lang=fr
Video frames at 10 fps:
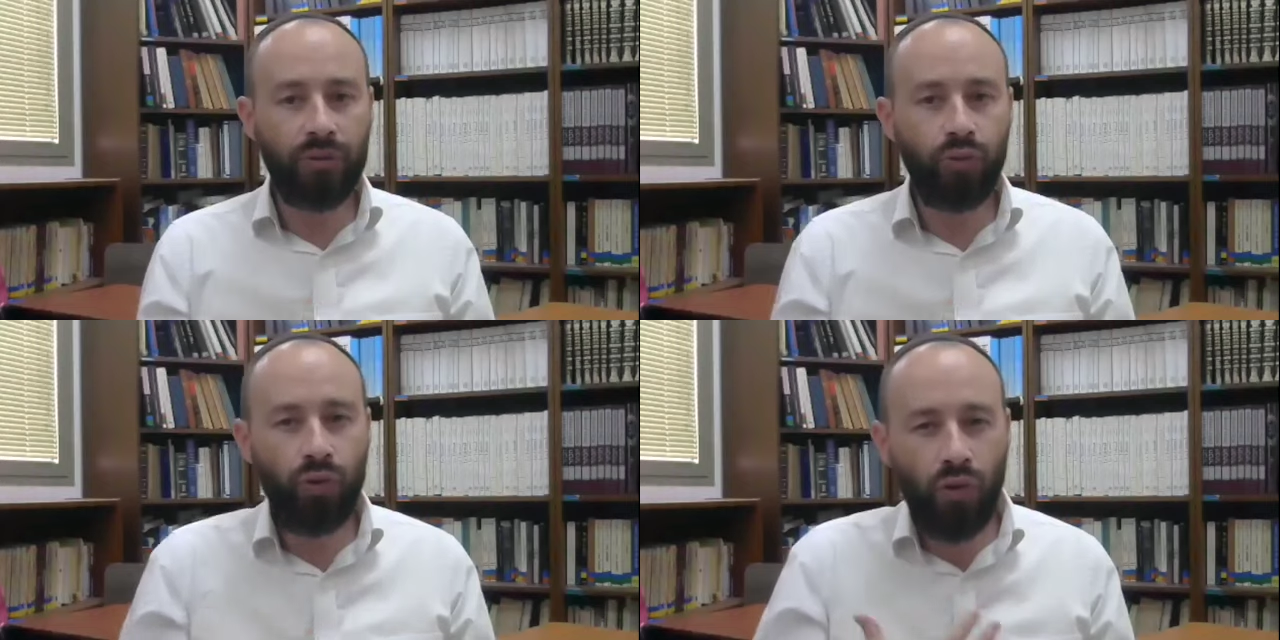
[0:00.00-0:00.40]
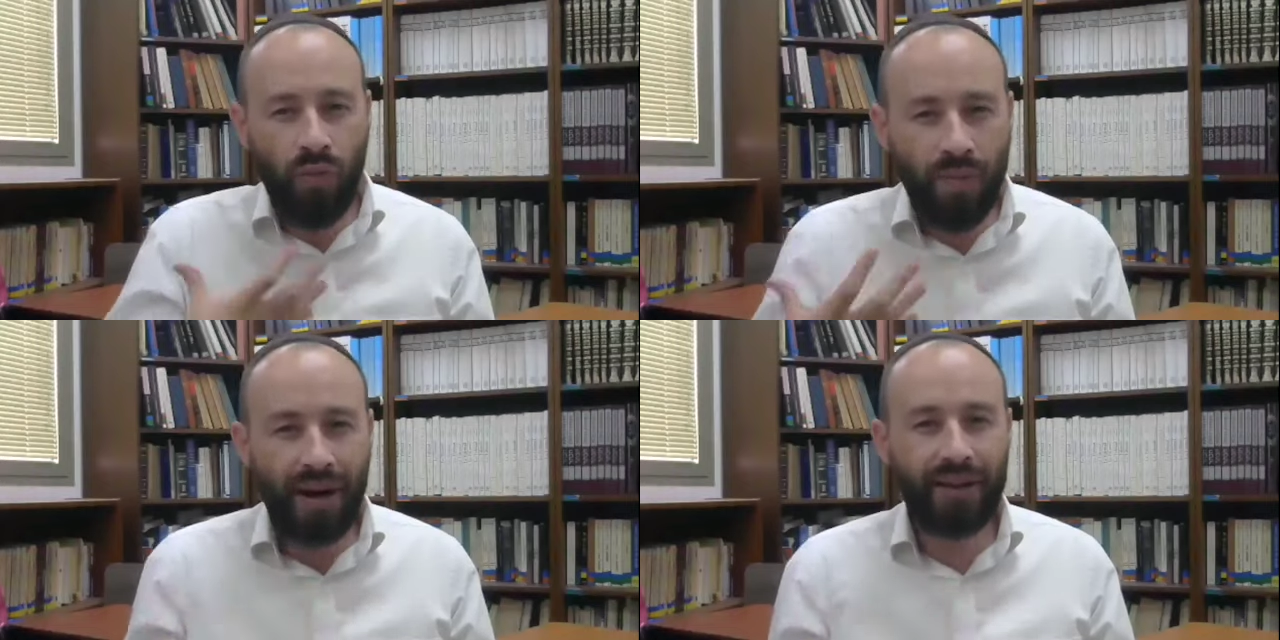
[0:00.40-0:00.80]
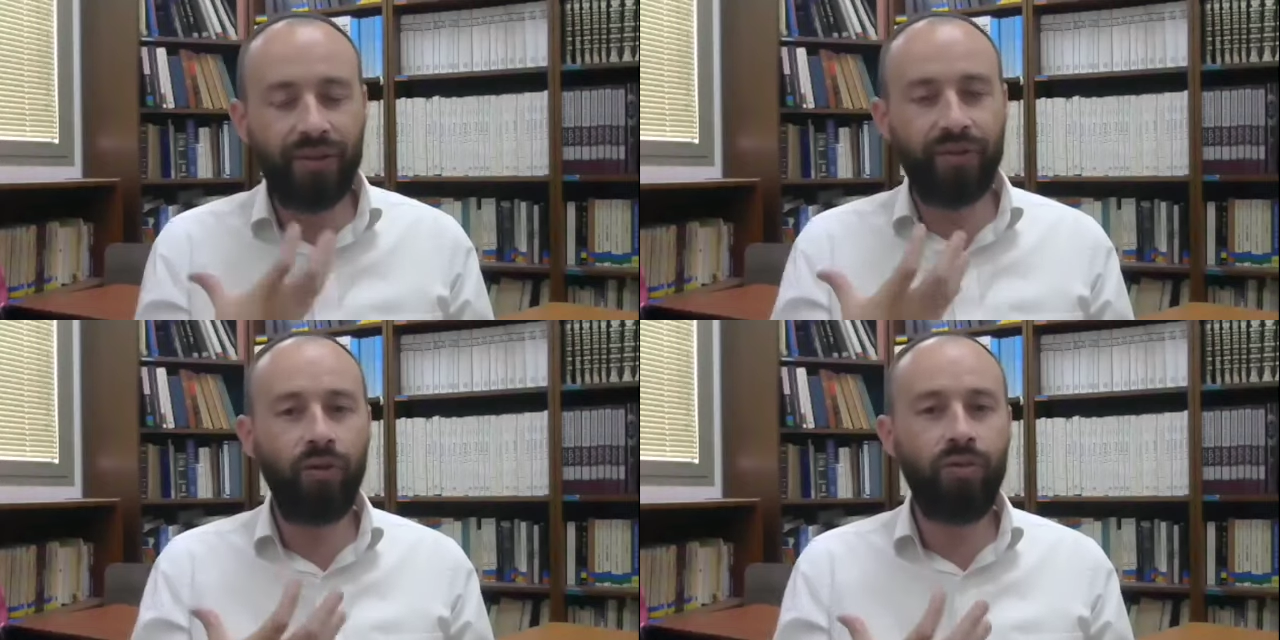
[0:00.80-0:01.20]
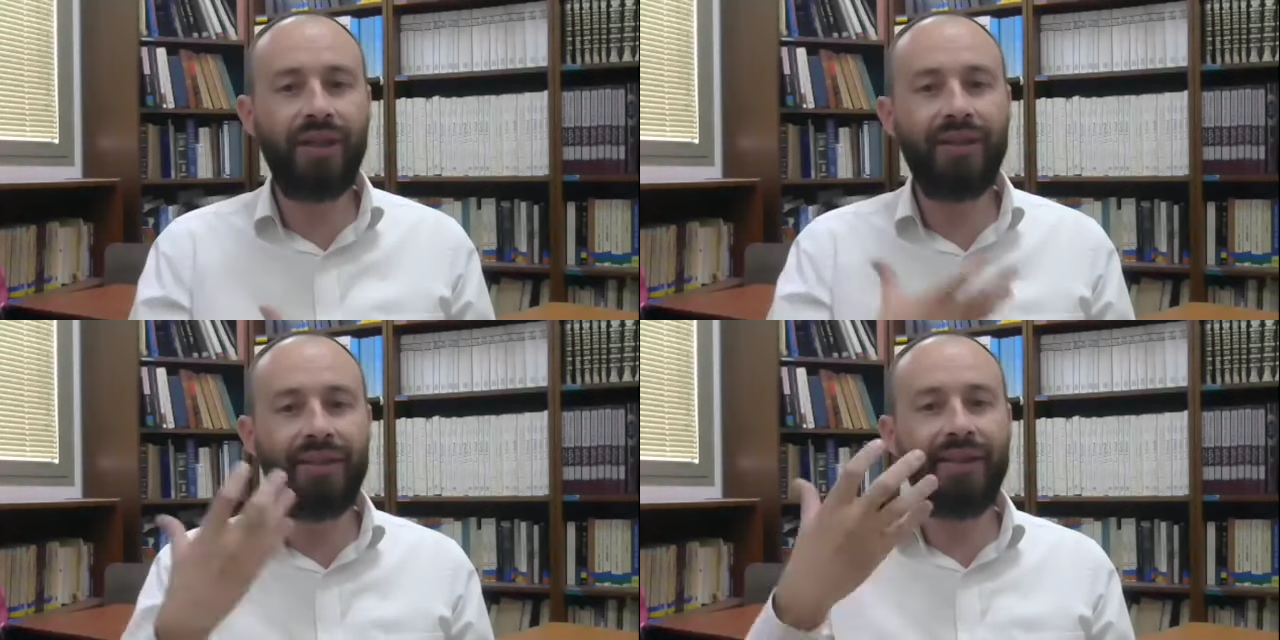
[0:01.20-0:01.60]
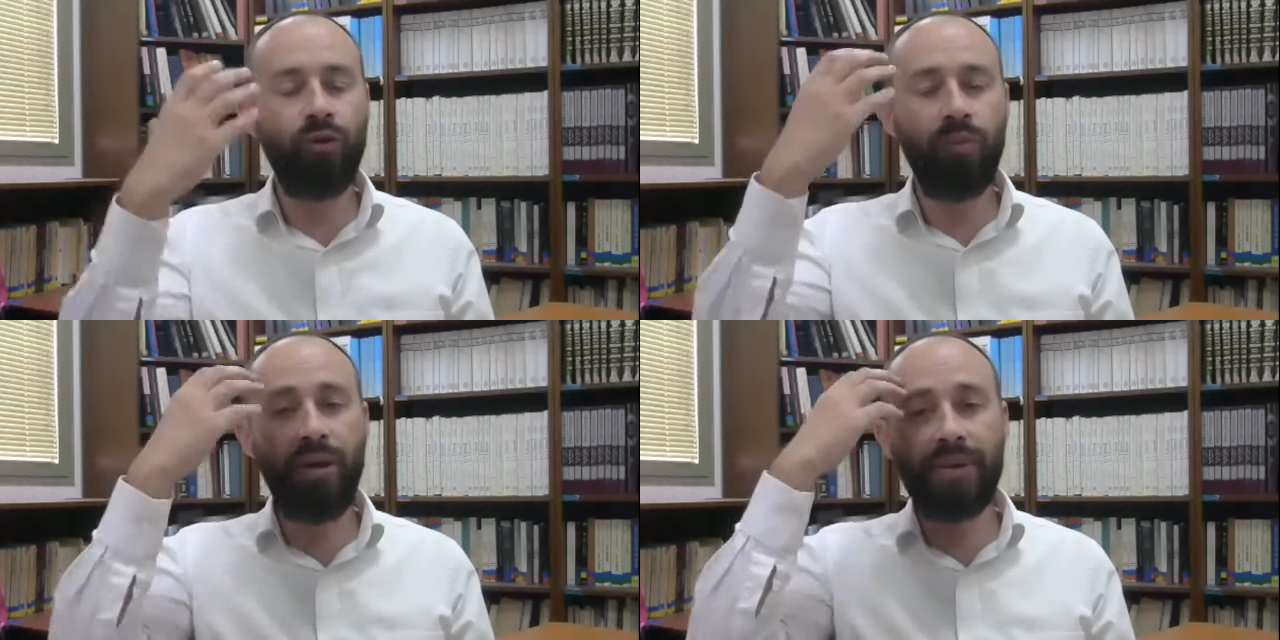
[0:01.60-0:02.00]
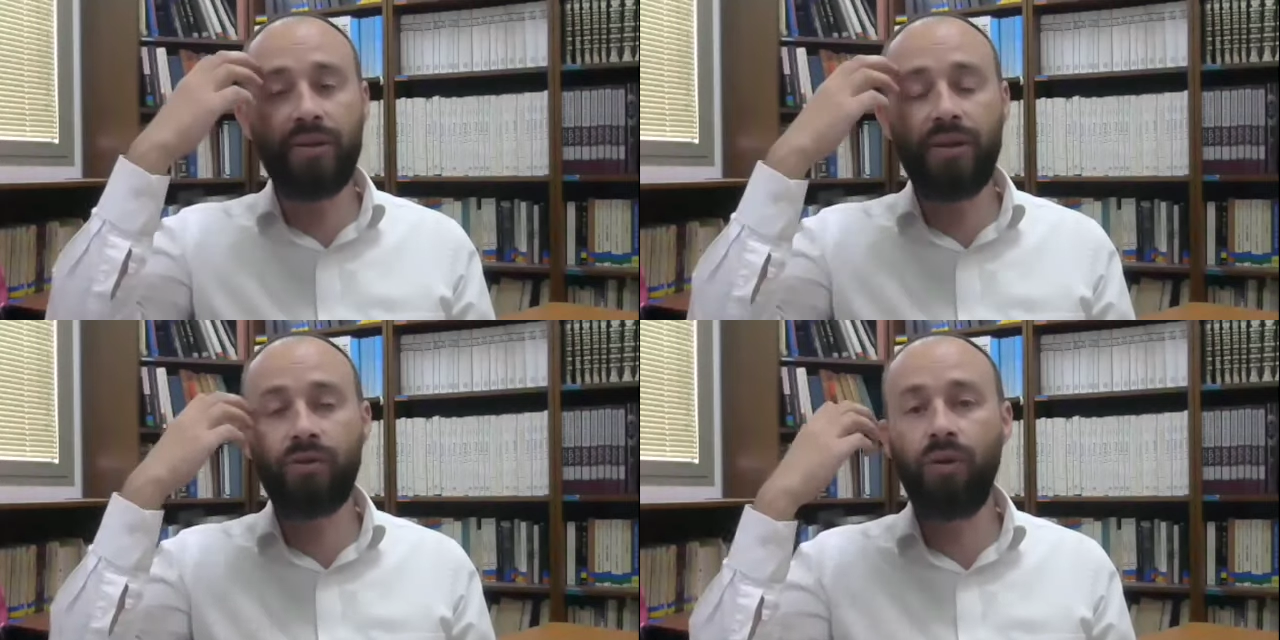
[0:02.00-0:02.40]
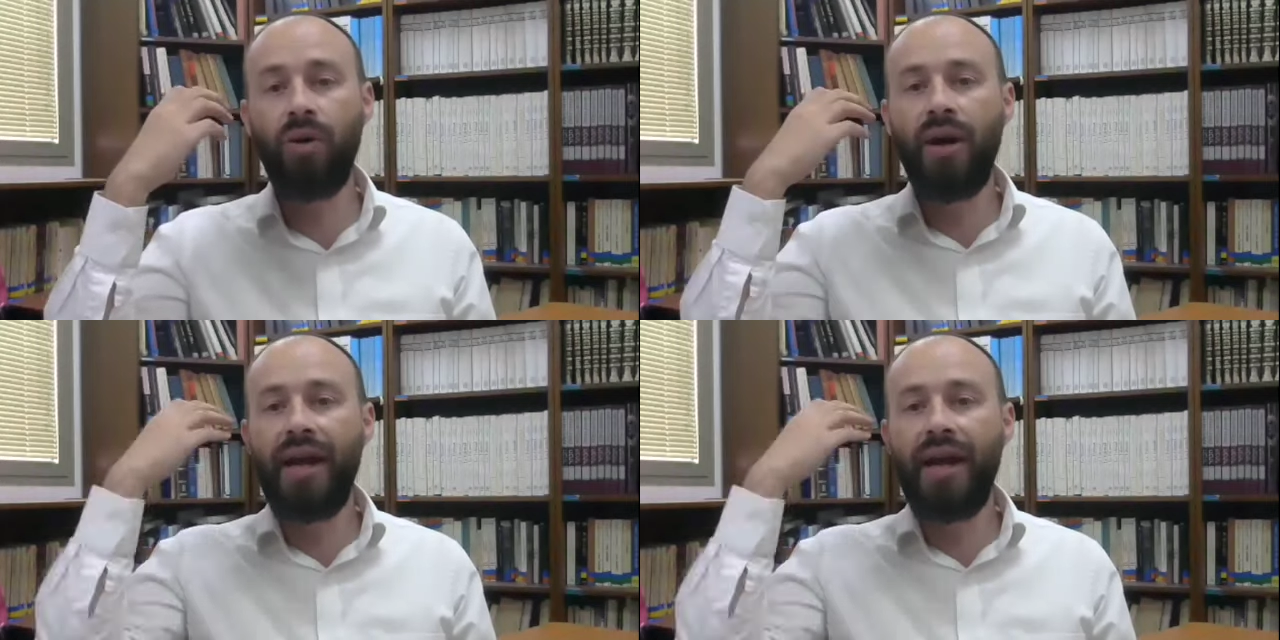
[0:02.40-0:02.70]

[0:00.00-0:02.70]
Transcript: tout le mal qu'il y avait dans monde, ça les a décuplés parce qu'ils sont